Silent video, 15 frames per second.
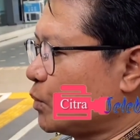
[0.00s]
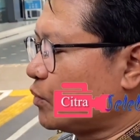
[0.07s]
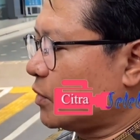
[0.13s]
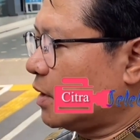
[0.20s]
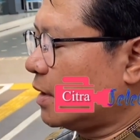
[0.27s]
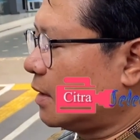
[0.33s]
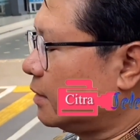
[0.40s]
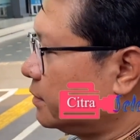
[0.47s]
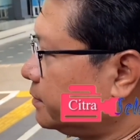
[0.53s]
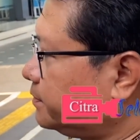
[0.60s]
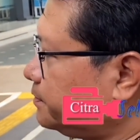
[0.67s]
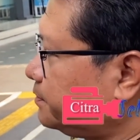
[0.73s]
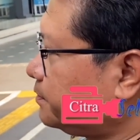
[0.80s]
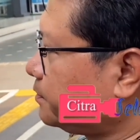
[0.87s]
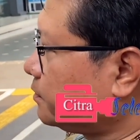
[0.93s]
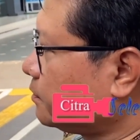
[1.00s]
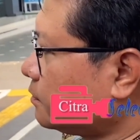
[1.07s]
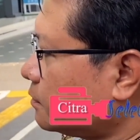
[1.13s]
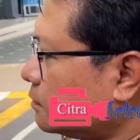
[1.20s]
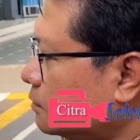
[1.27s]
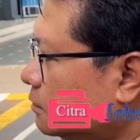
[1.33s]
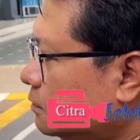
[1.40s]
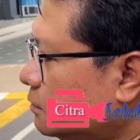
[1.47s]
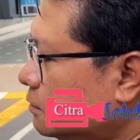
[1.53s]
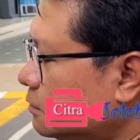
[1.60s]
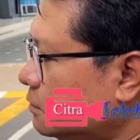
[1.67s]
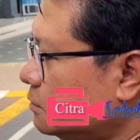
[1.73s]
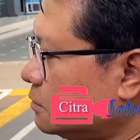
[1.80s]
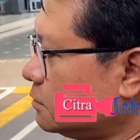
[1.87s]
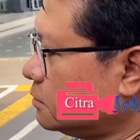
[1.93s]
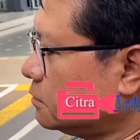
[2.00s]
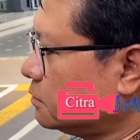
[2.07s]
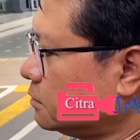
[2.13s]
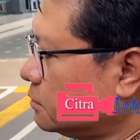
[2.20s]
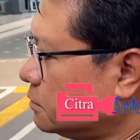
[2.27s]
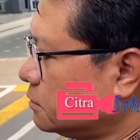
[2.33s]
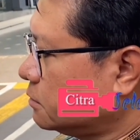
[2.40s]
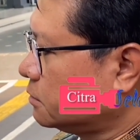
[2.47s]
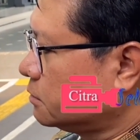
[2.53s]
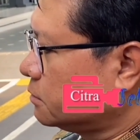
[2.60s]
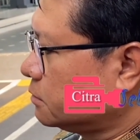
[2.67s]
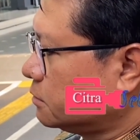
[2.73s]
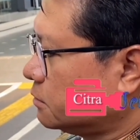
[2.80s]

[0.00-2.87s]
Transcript: apa pihak Sandi sendiri, apa memang ini sesuai dengan keinginan?